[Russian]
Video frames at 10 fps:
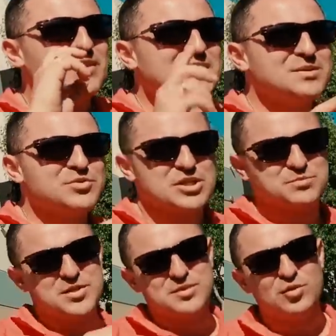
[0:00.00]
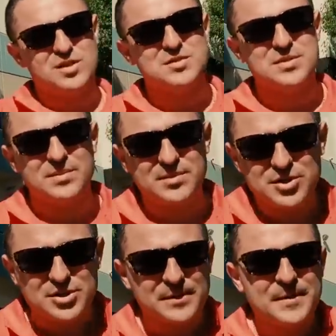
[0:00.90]
если мы сейчас присмотримся
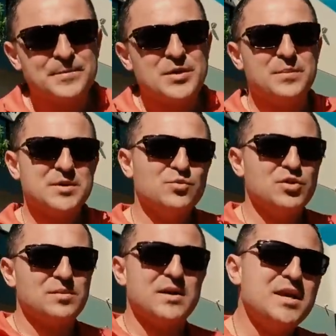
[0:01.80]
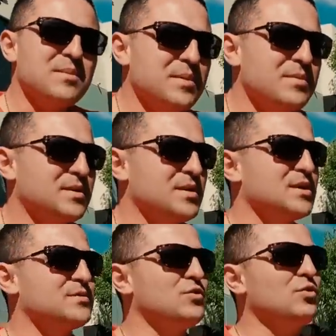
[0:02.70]
поближе и посмотрим, какие моменты
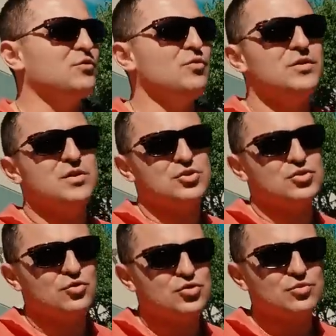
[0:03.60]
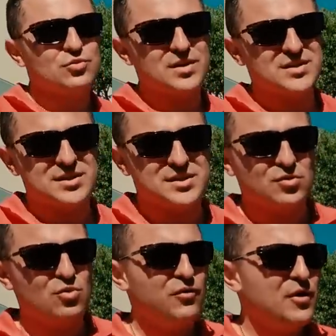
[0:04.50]
есть в нем, вы увидите, что очень много есть
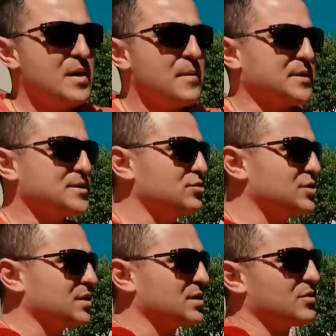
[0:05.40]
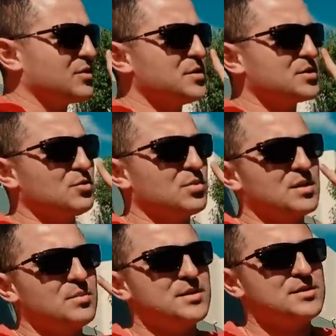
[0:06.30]
косяков. По сути, этот автомобиль
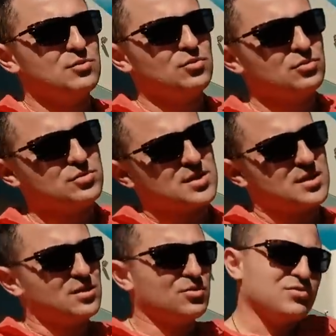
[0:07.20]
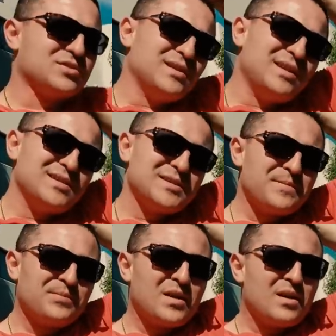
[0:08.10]
собран на базе Лотуса, это Lotus Elise.
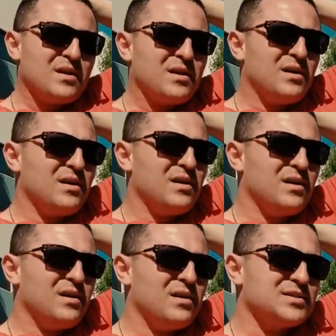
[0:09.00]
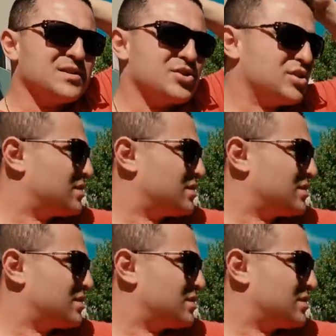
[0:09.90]
Э, значит,